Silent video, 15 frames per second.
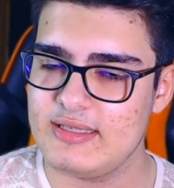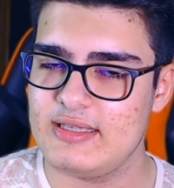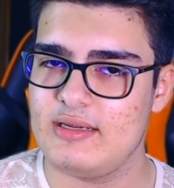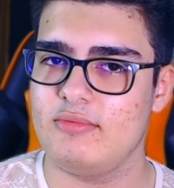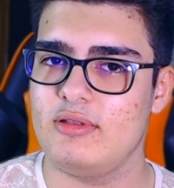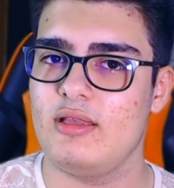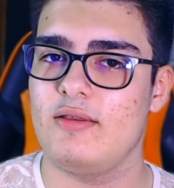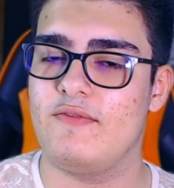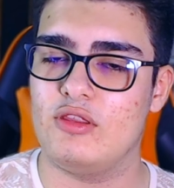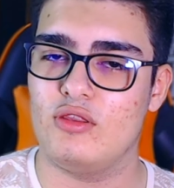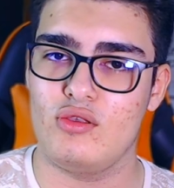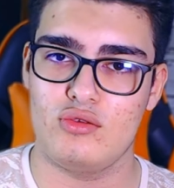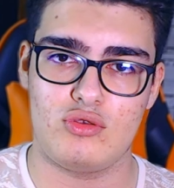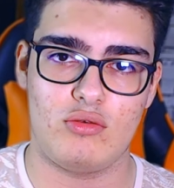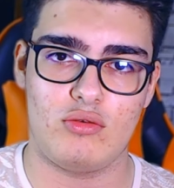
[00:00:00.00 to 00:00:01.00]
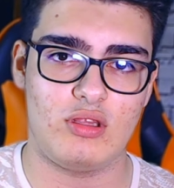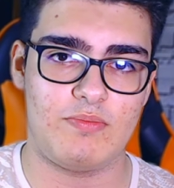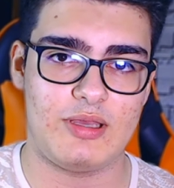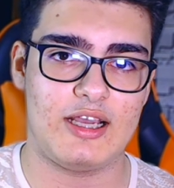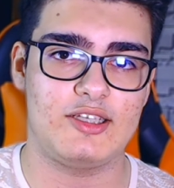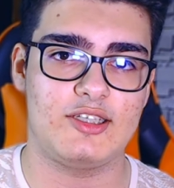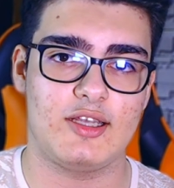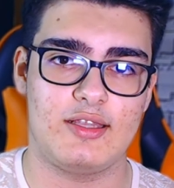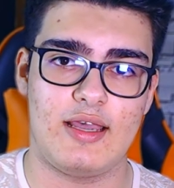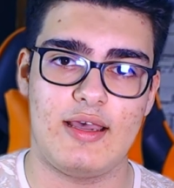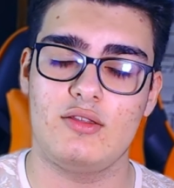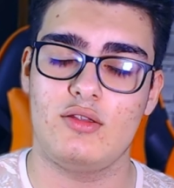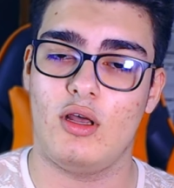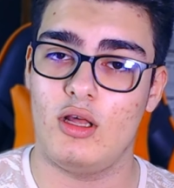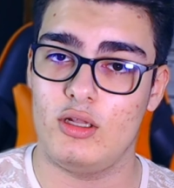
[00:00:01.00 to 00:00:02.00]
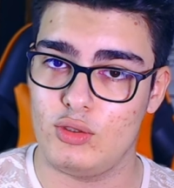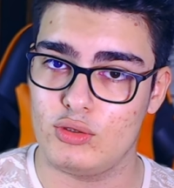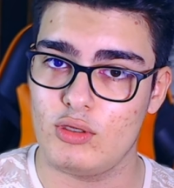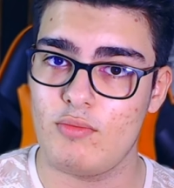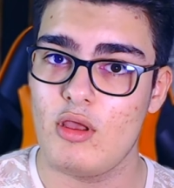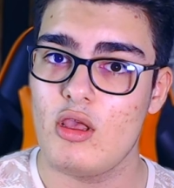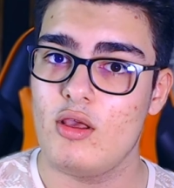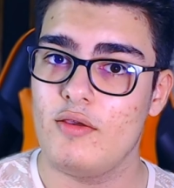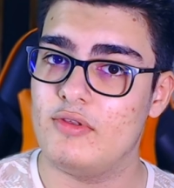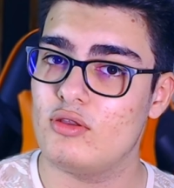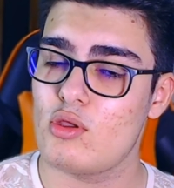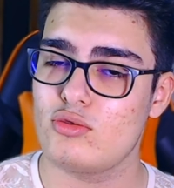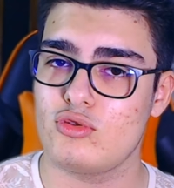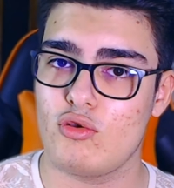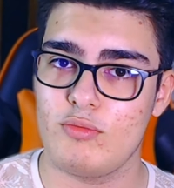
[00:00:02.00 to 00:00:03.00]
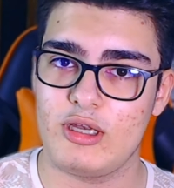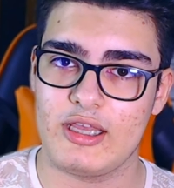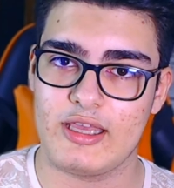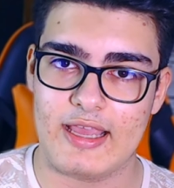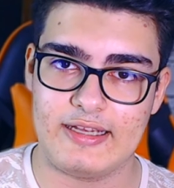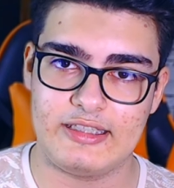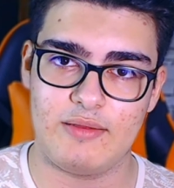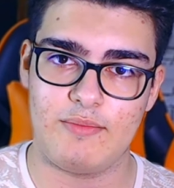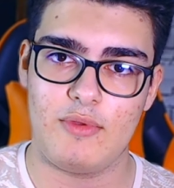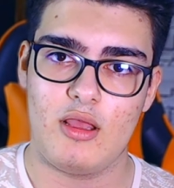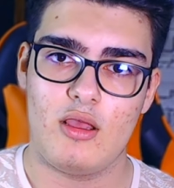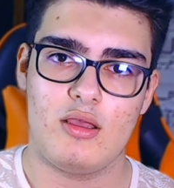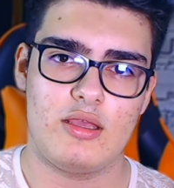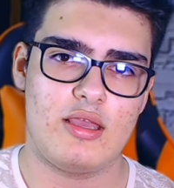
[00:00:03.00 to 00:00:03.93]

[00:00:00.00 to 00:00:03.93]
bilgisayarımda Windows 10'da birkaç hata alıyordum. Windows 11'e geçtim.